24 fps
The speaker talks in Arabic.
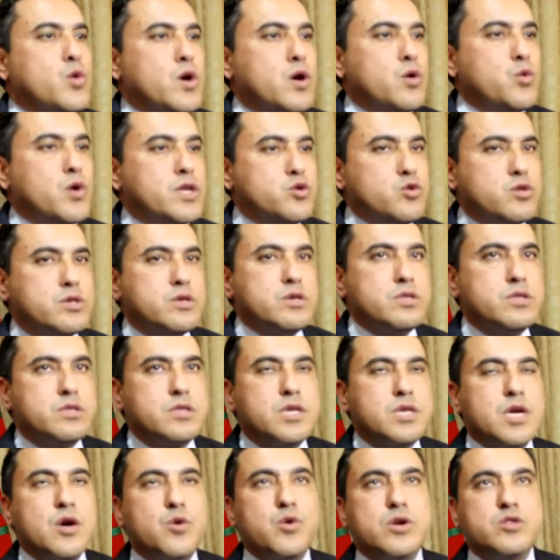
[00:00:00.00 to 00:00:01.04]
وديوسين
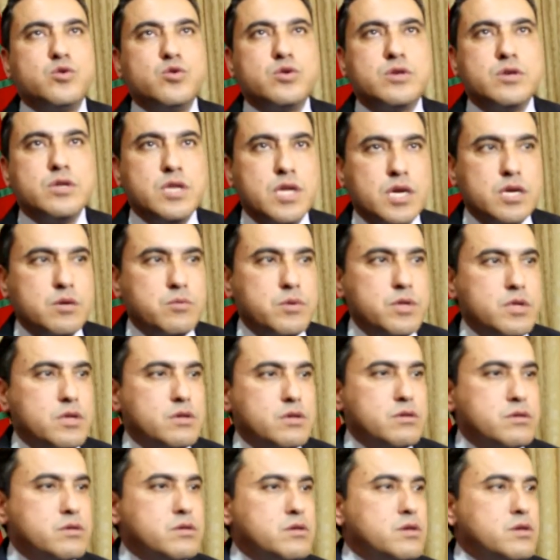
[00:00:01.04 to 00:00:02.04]
تا وديوسين نائب